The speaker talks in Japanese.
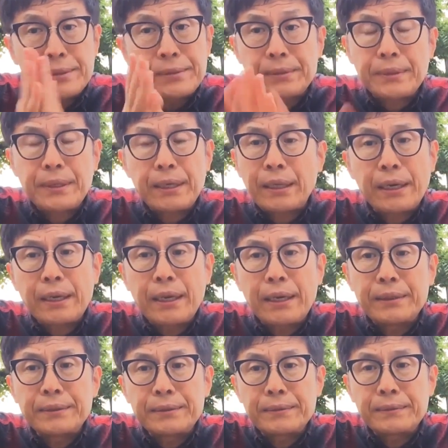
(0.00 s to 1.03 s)

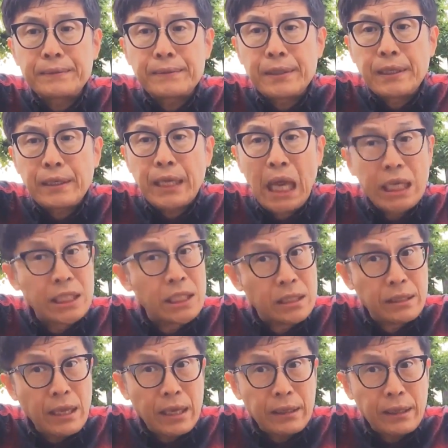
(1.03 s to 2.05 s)
す。決
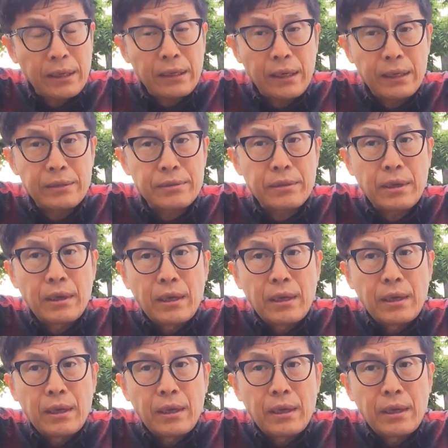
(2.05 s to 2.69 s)
して離れないです。